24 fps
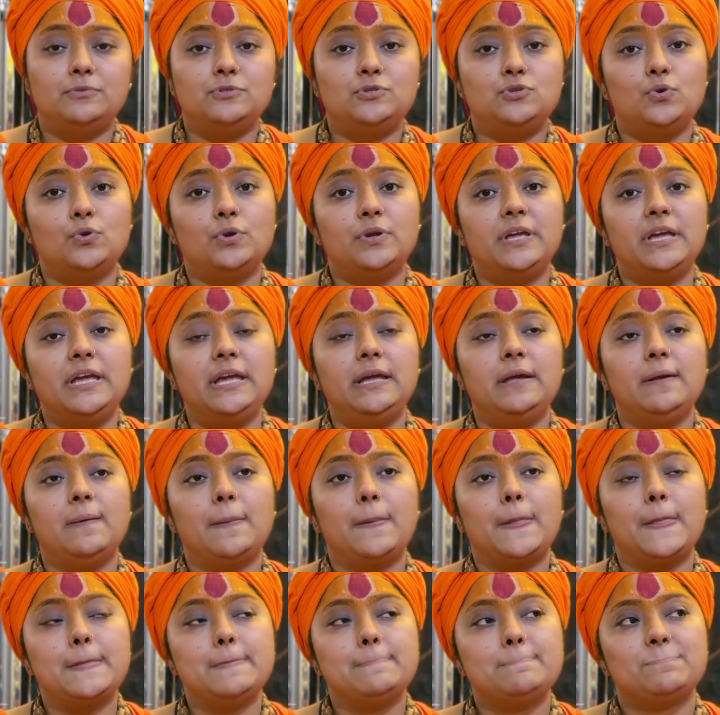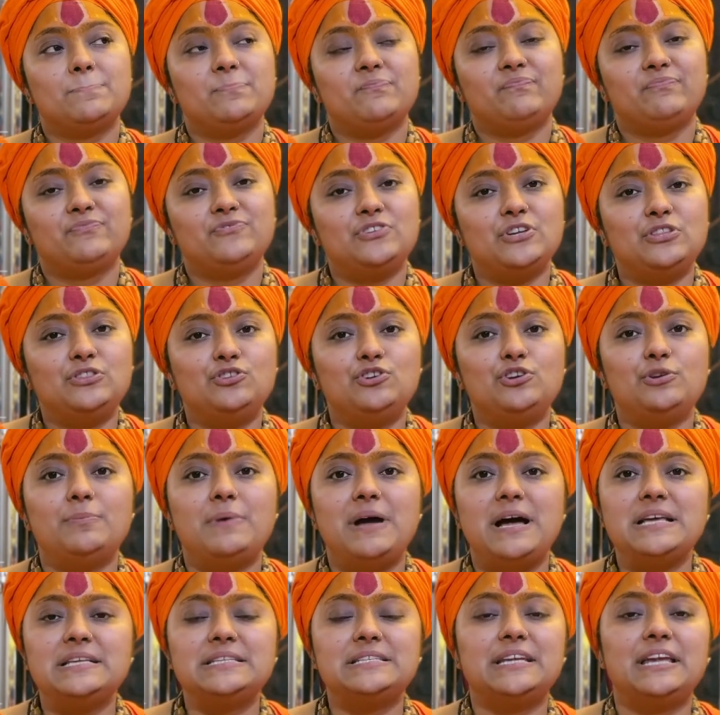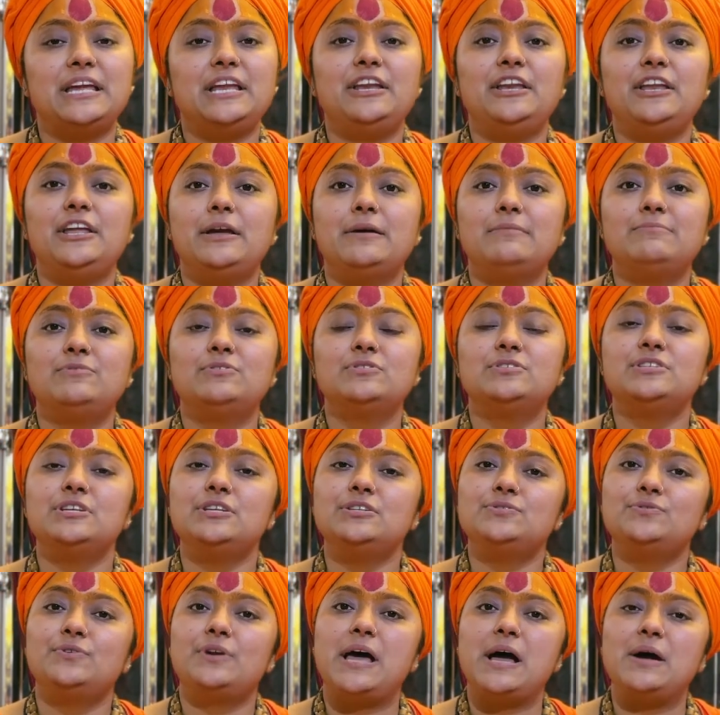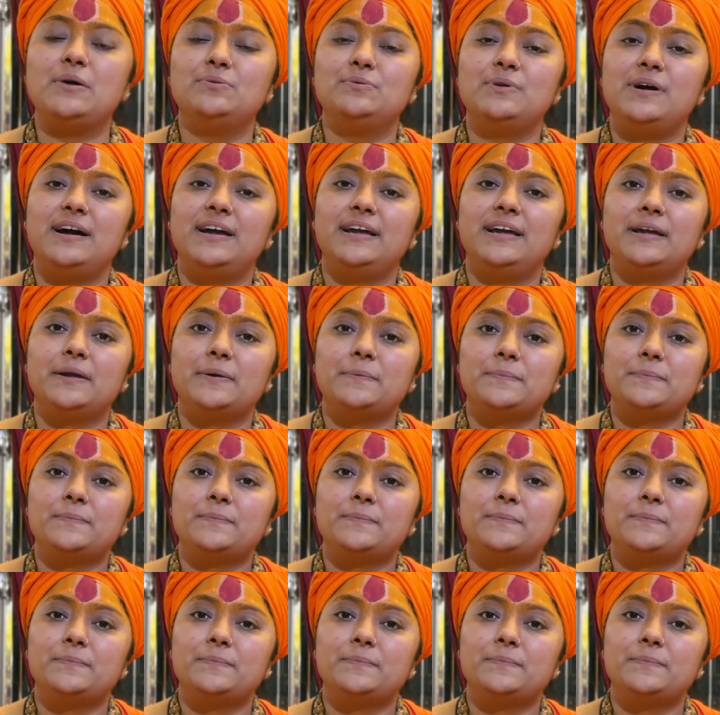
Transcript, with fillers: जो कि चतुर्मास के नियमों से जुड़ा हुआ है